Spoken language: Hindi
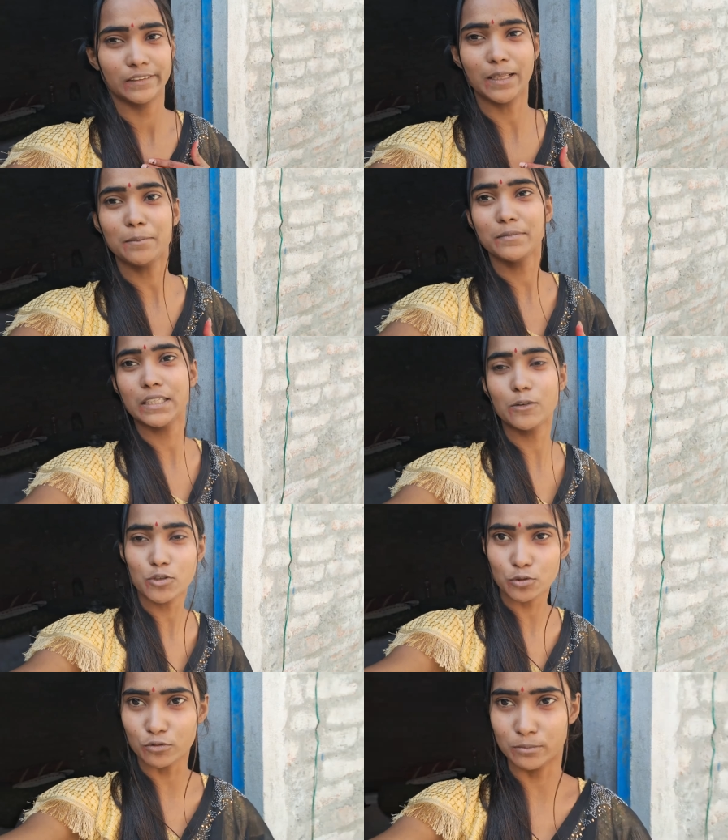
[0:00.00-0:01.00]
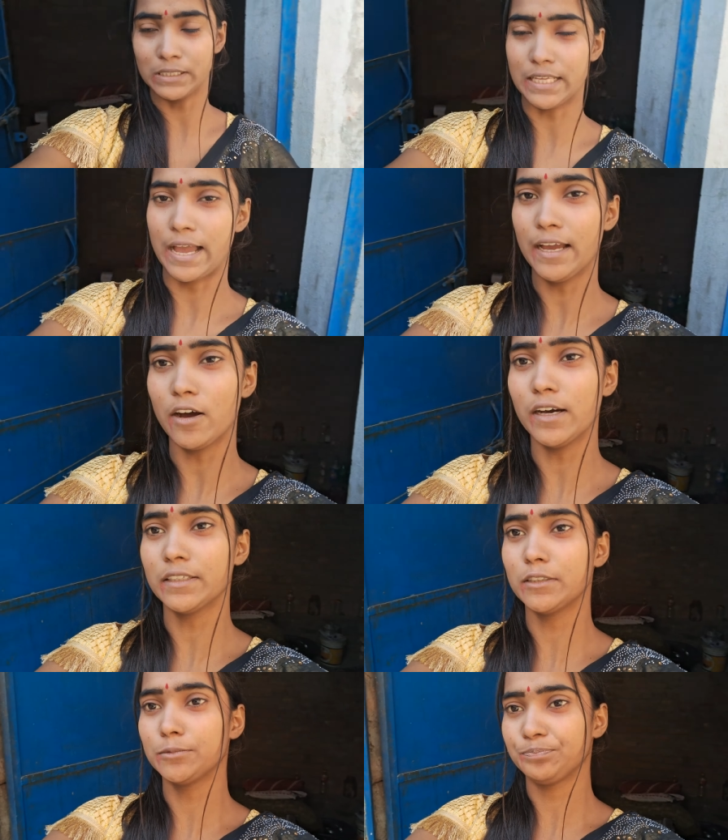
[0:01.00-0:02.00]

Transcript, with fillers: एकदम दिल को सुकून मिलता है और